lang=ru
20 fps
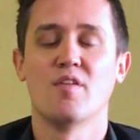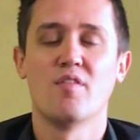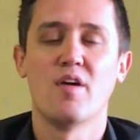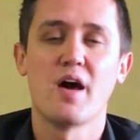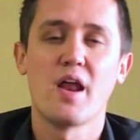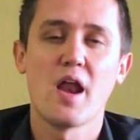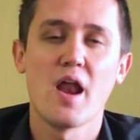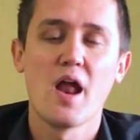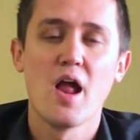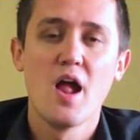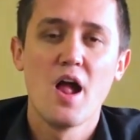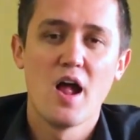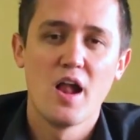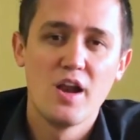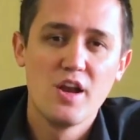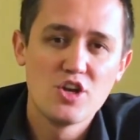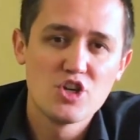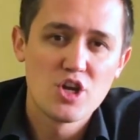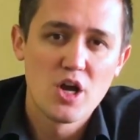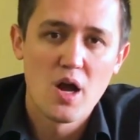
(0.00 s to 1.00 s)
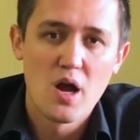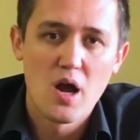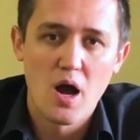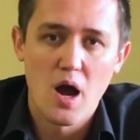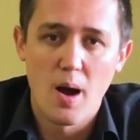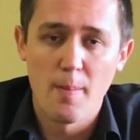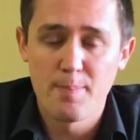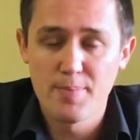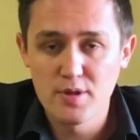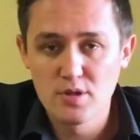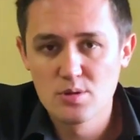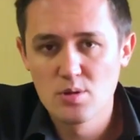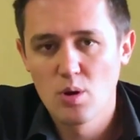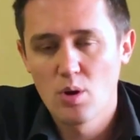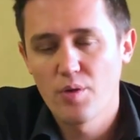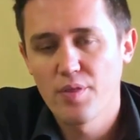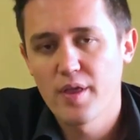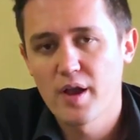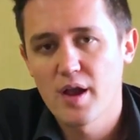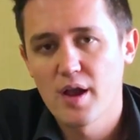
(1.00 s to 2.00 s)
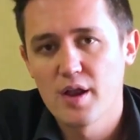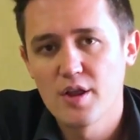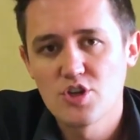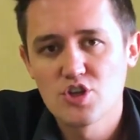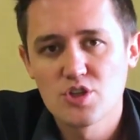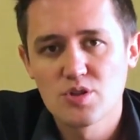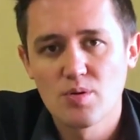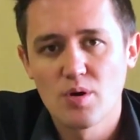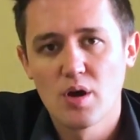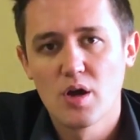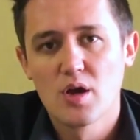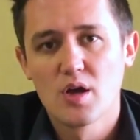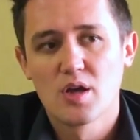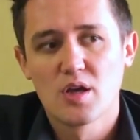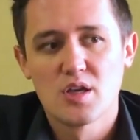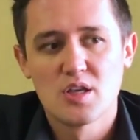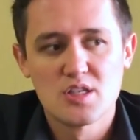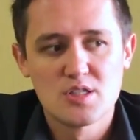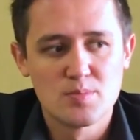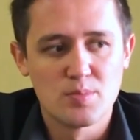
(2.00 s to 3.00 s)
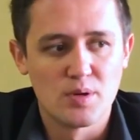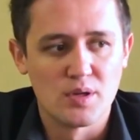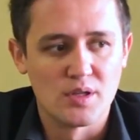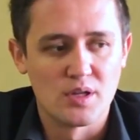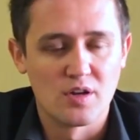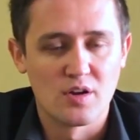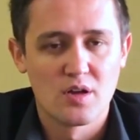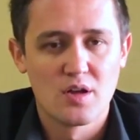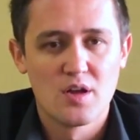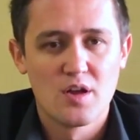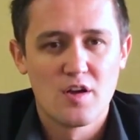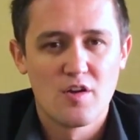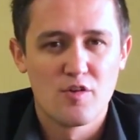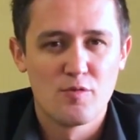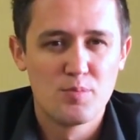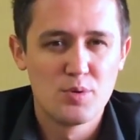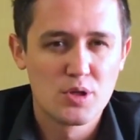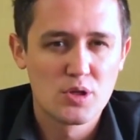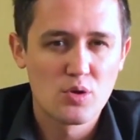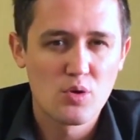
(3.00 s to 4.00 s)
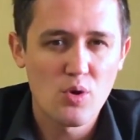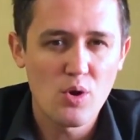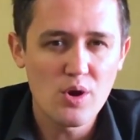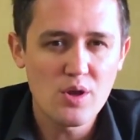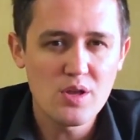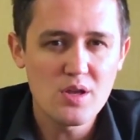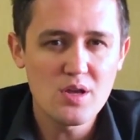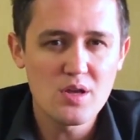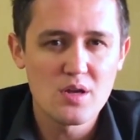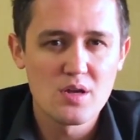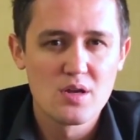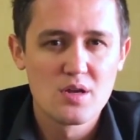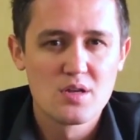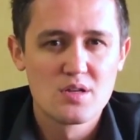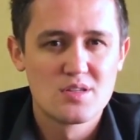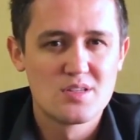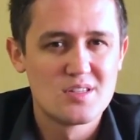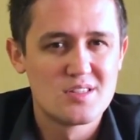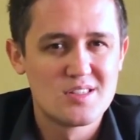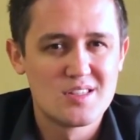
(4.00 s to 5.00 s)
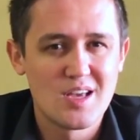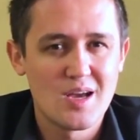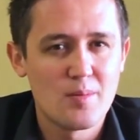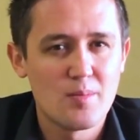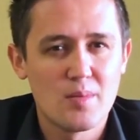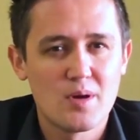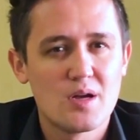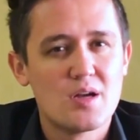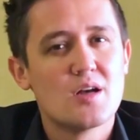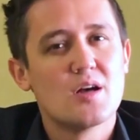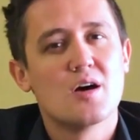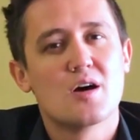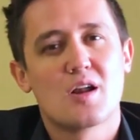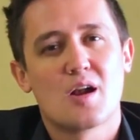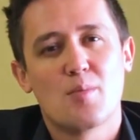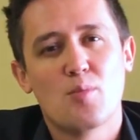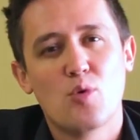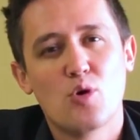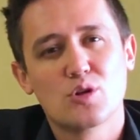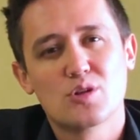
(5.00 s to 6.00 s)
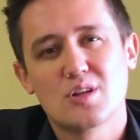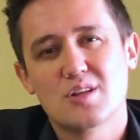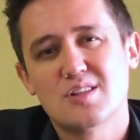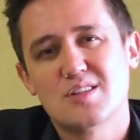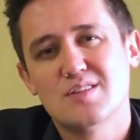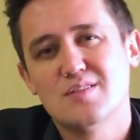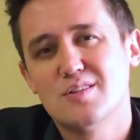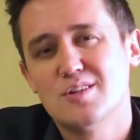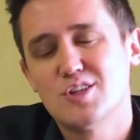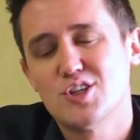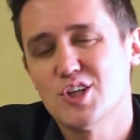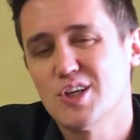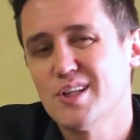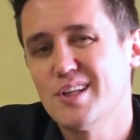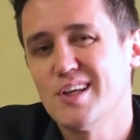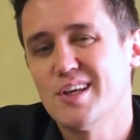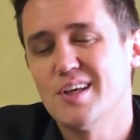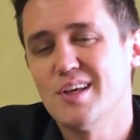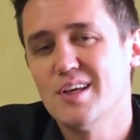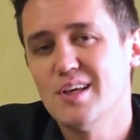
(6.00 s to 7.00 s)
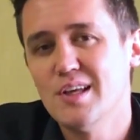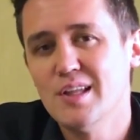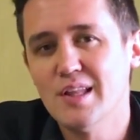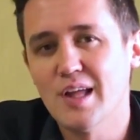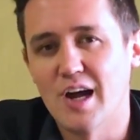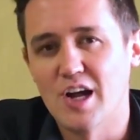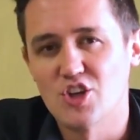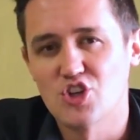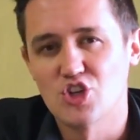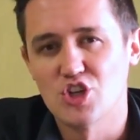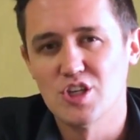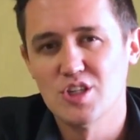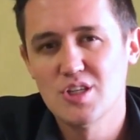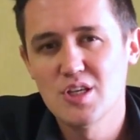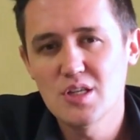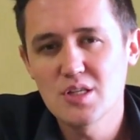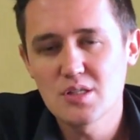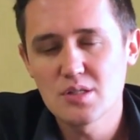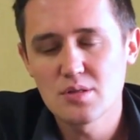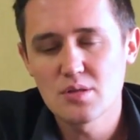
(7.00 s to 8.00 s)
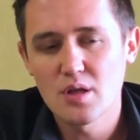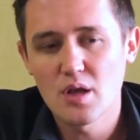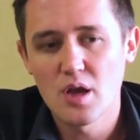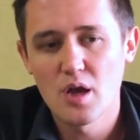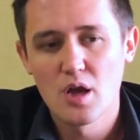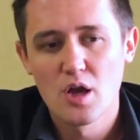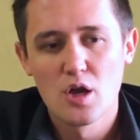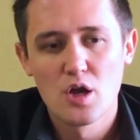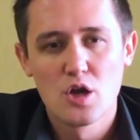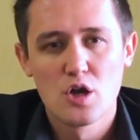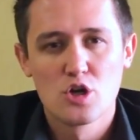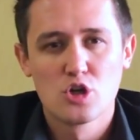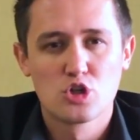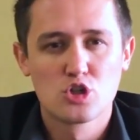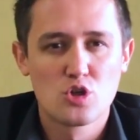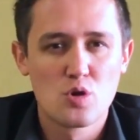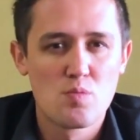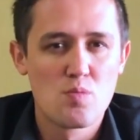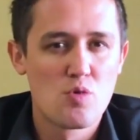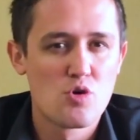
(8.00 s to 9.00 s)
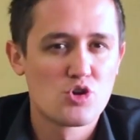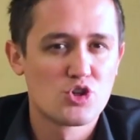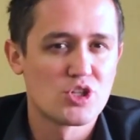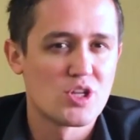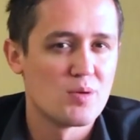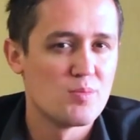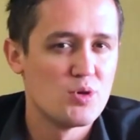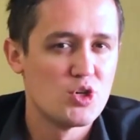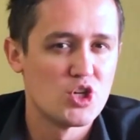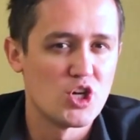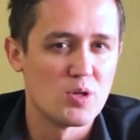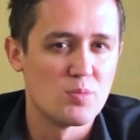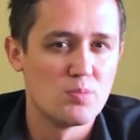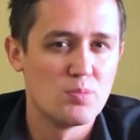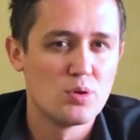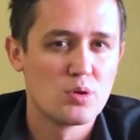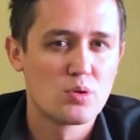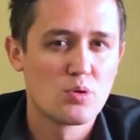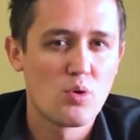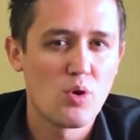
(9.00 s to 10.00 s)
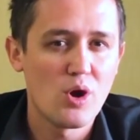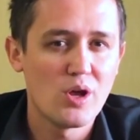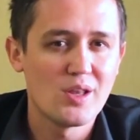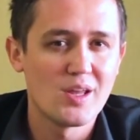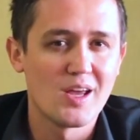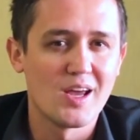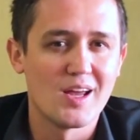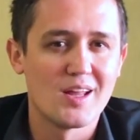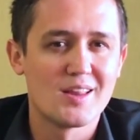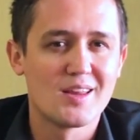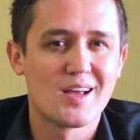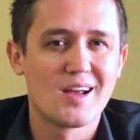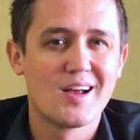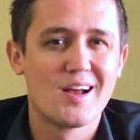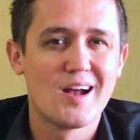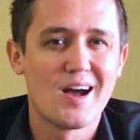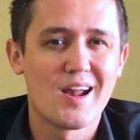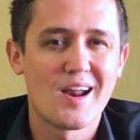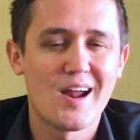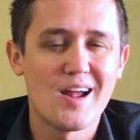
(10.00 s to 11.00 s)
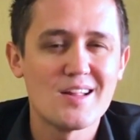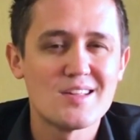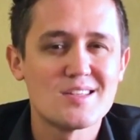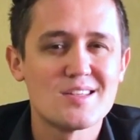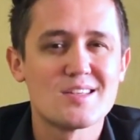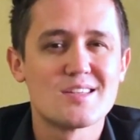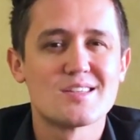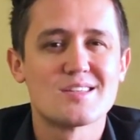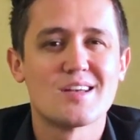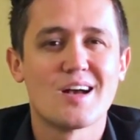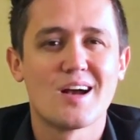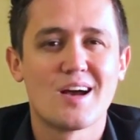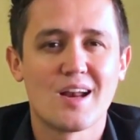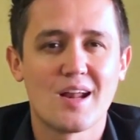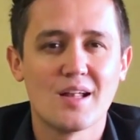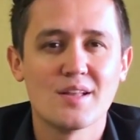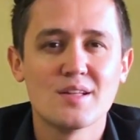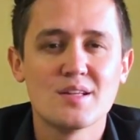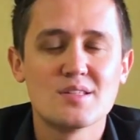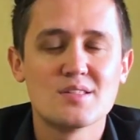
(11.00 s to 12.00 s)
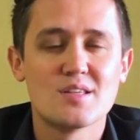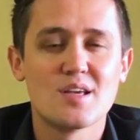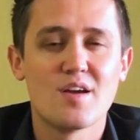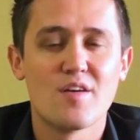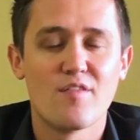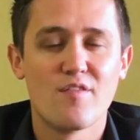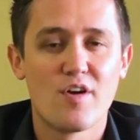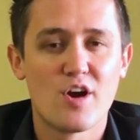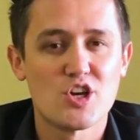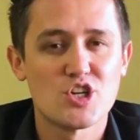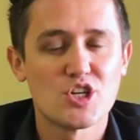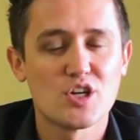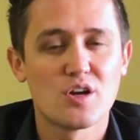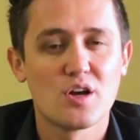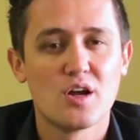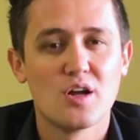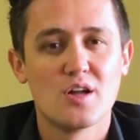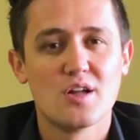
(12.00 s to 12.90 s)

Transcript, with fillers: НавАе лишь определенное количество избранных. В биткоине система работает совершенно иначе. Единственное, что может обещать биткоин, это гарантия сохранности ваших